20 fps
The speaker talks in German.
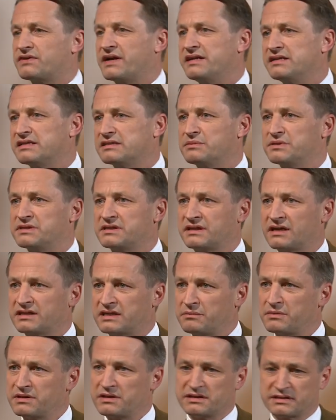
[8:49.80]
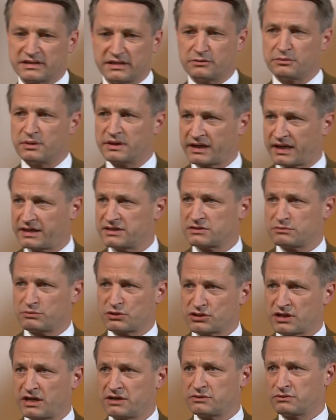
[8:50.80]
Verhältnismäßigkeit der Mittel? Es geht über
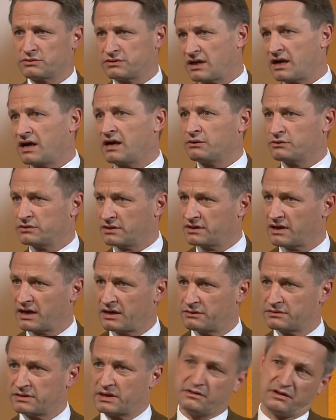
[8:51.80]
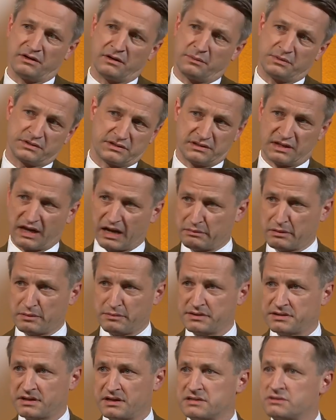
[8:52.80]
Grenzüberschreitung, ja oder nein. Und dann, ob es ein halber
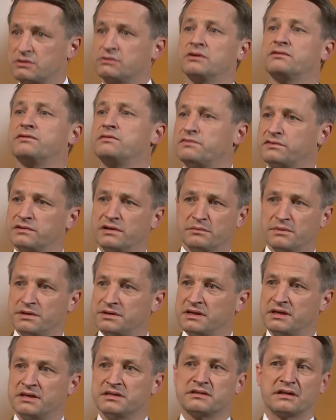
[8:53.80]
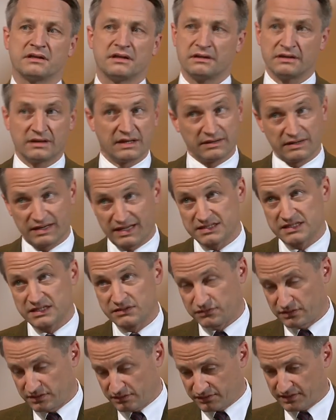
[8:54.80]
Meter ist oder 500 Meter, ist dann letztlich
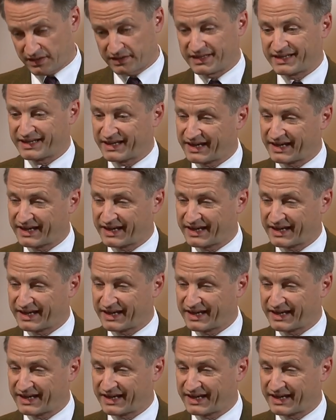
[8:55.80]
für die Frage der